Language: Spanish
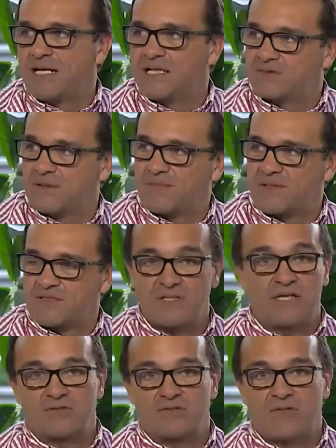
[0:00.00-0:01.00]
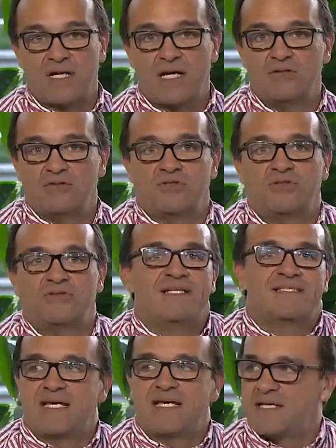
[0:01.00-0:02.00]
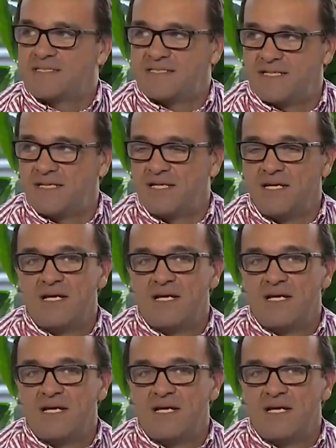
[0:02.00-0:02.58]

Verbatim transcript: llega a la otra persona, al otro lado, donde sea que esté.